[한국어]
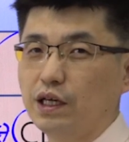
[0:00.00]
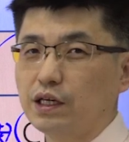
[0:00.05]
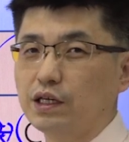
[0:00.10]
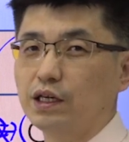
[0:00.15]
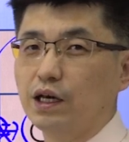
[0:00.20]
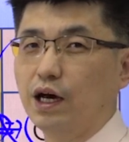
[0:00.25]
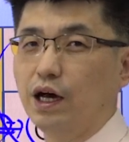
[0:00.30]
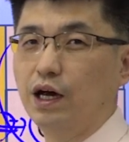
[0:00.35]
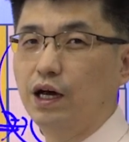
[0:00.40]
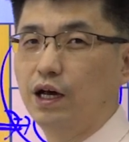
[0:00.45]

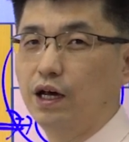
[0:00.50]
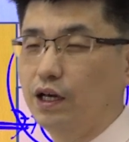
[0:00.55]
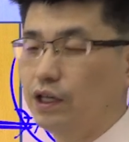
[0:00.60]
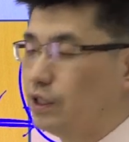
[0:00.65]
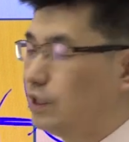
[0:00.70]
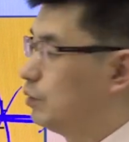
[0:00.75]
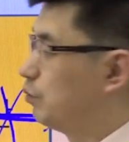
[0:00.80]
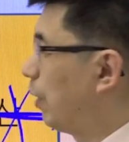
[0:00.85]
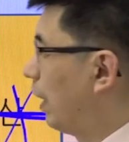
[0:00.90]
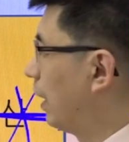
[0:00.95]
얘기야.
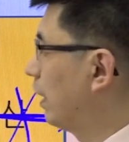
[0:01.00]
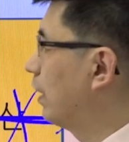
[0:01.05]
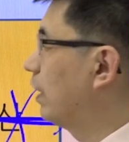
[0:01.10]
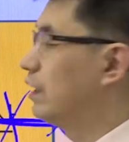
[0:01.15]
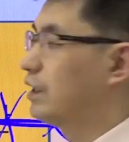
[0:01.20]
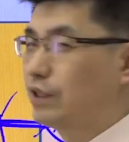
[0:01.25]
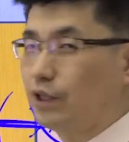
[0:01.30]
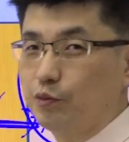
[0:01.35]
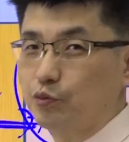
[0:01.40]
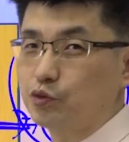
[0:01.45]
이
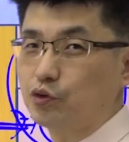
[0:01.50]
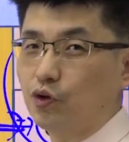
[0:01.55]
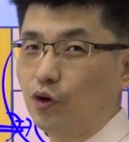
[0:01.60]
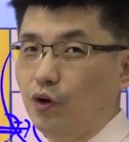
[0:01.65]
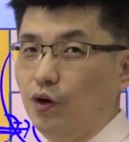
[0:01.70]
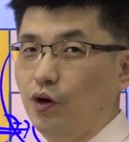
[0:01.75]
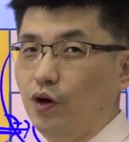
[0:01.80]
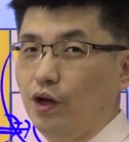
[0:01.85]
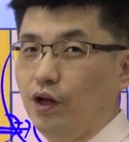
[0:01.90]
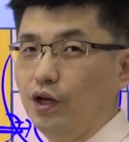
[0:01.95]
발행할 때부터.